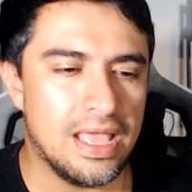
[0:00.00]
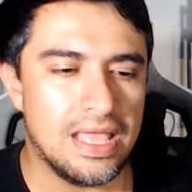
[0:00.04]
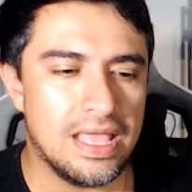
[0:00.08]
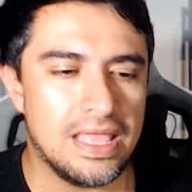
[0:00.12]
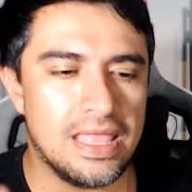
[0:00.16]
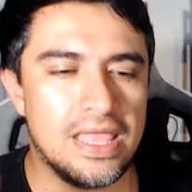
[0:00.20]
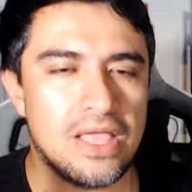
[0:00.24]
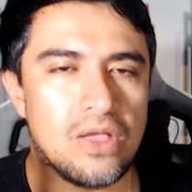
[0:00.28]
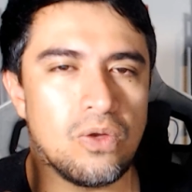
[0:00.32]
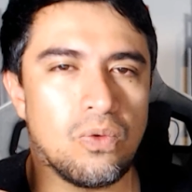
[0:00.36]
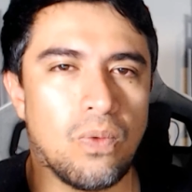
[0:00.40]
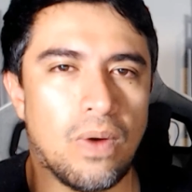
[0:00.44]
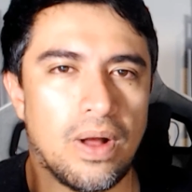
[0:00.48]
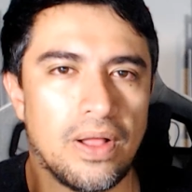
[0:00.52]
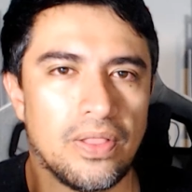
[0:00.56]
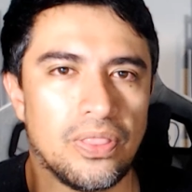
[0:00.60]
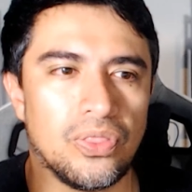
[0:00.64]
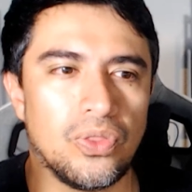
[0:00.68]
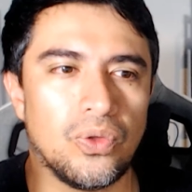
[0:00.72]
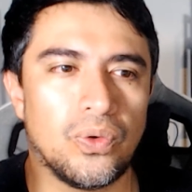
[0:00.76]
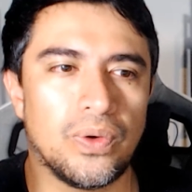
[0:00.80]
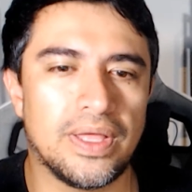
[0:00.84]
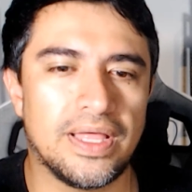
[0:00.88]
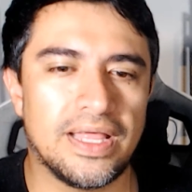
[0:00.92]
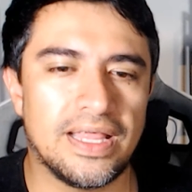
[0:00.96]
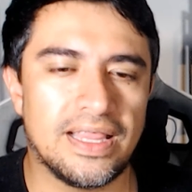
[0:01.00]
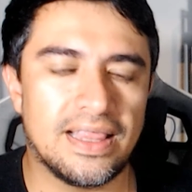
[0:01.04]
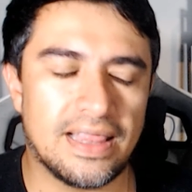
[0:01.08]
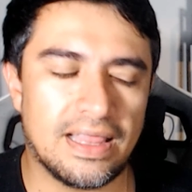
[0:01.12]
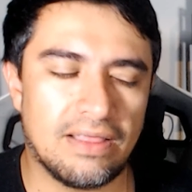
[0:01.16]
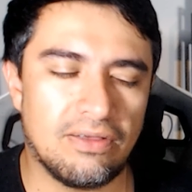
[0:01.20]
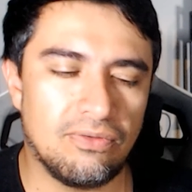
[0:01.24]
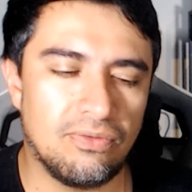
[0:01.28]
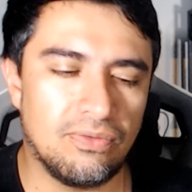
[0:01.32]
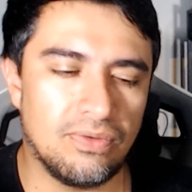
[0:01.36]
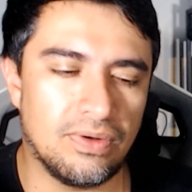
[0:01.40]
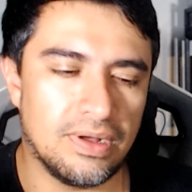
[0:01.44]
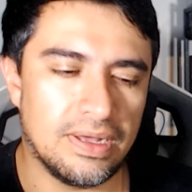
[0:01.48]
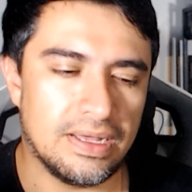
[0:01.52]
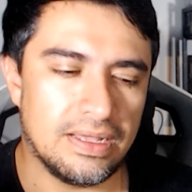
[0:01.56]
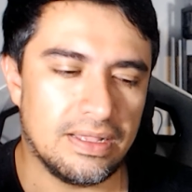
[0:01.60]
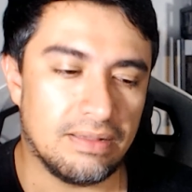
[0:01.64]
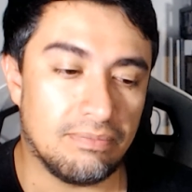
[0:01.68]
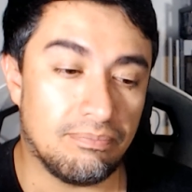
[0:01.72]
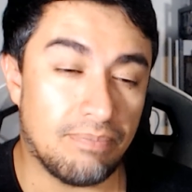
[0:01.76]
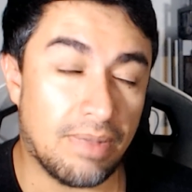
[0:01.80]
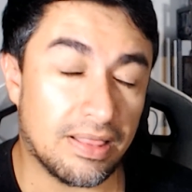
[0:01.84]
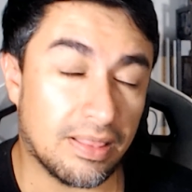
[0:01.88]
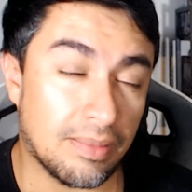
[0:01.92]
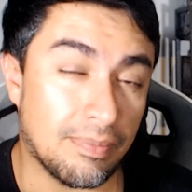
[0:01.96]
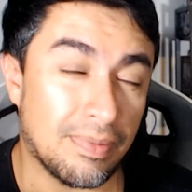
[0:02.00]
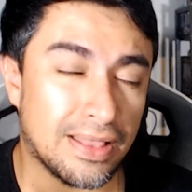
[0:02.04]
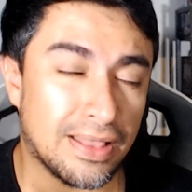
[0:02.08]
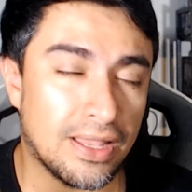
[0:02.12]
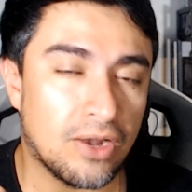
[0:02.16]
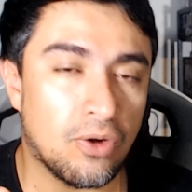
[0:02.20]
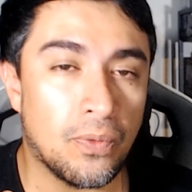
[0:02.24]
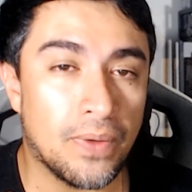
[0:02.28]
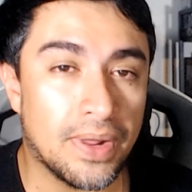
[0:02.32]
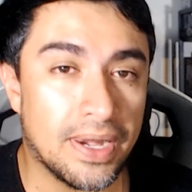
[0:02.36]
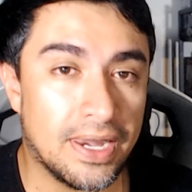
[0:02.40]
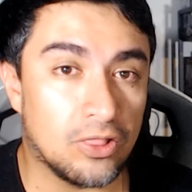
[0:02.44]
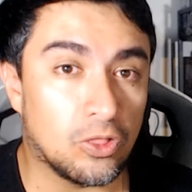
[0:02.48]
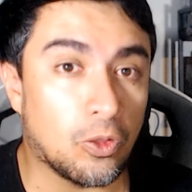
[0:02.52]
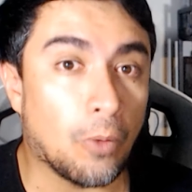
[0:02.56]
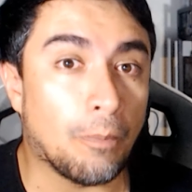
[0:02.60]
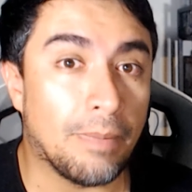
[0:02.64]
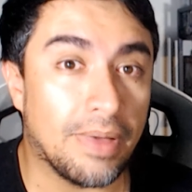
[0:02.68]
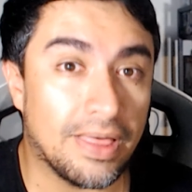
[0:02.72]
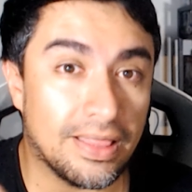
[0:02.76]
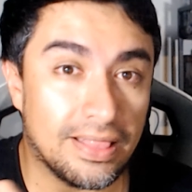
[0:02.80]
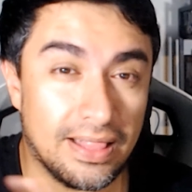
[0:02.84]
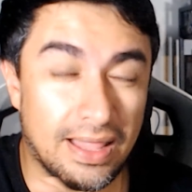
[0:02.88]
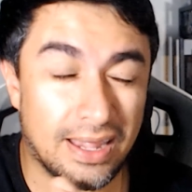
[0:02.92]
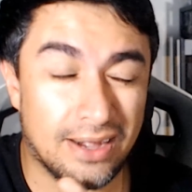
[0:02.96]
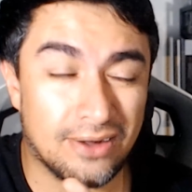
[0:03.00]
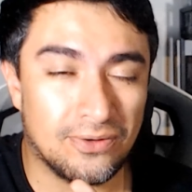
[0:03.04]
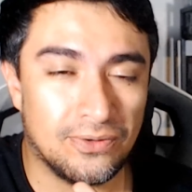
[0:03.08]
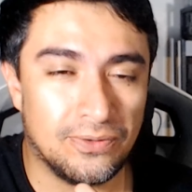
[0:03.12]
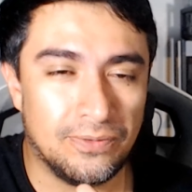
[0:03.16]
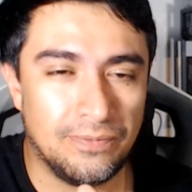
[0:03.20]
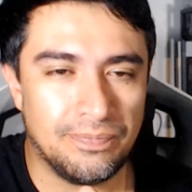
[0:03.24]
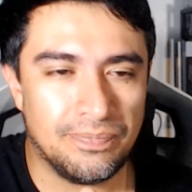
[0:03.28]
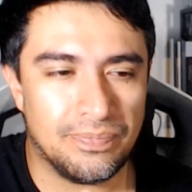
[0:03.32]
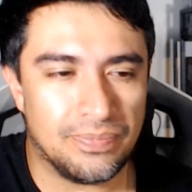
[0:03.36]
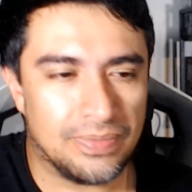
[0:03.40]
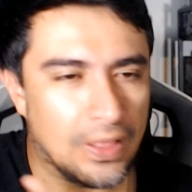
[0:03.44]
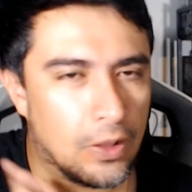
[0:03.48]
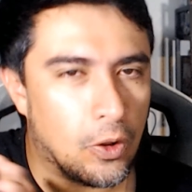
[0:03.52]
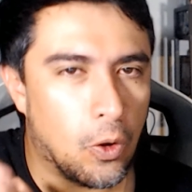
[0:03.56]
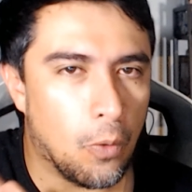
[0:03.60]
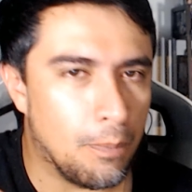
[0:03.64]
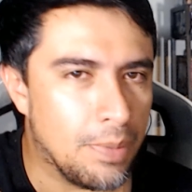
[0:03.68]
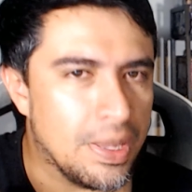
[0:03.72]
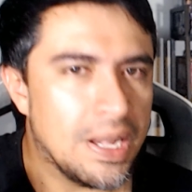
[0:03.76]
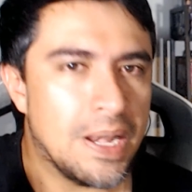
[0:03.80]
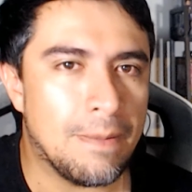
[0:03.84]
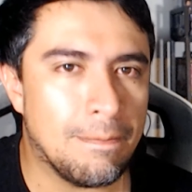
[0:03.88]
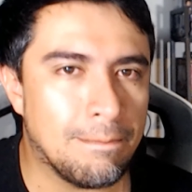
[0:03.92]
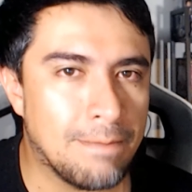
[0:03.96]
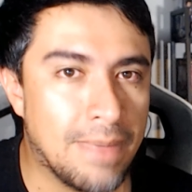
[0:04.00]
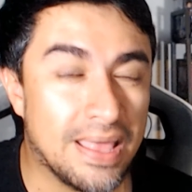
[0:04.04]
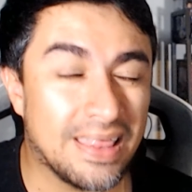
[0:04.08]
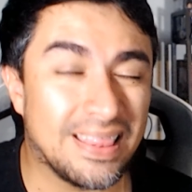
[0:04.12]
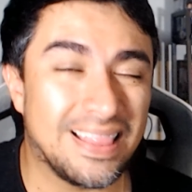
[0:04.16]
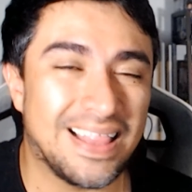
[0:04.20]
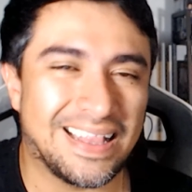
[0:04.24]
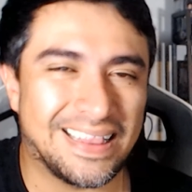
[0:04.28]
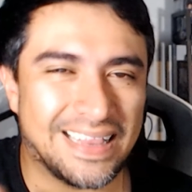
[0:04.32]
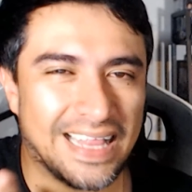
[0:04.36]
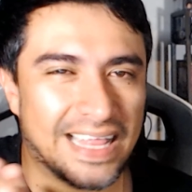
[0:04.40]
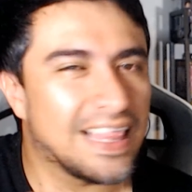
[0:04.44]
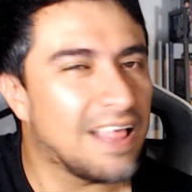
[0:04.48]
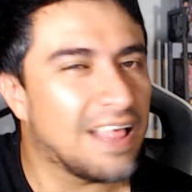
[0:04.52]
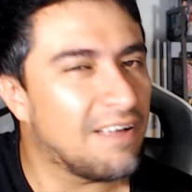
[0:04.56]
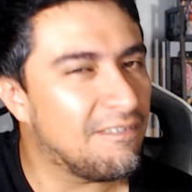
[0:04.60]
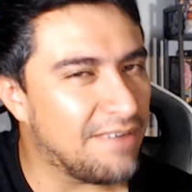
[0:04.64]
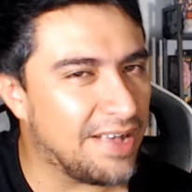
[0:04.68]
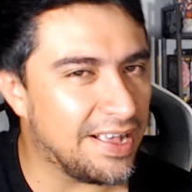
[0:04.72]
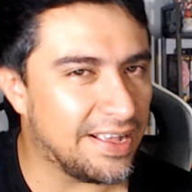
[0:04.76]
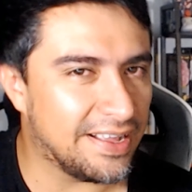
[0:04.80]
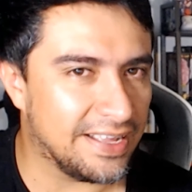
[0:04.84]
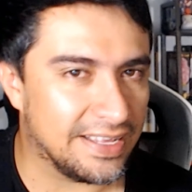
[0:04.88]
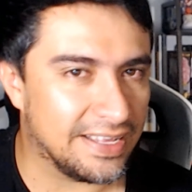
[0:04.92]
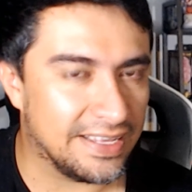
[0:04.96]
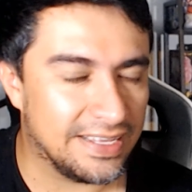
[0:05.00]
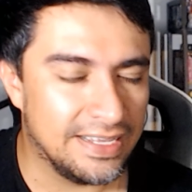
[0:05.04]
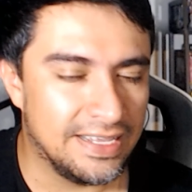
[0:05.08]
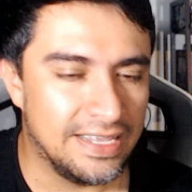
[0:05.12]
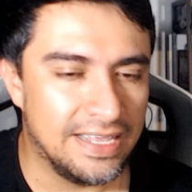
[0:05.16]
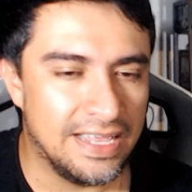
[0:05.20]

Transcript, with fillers: Y cuando es, eh, vas a mandar un crédito más largo, te conviene más la tasa baja.